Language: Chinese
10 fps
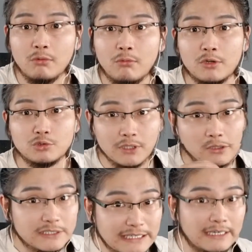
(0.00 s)
我说到
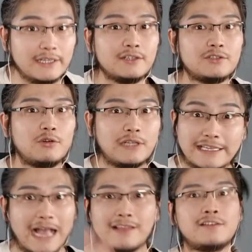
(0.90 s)
这里的时候，他
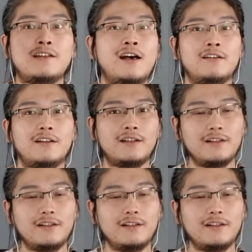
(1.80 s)
眼睛亮了。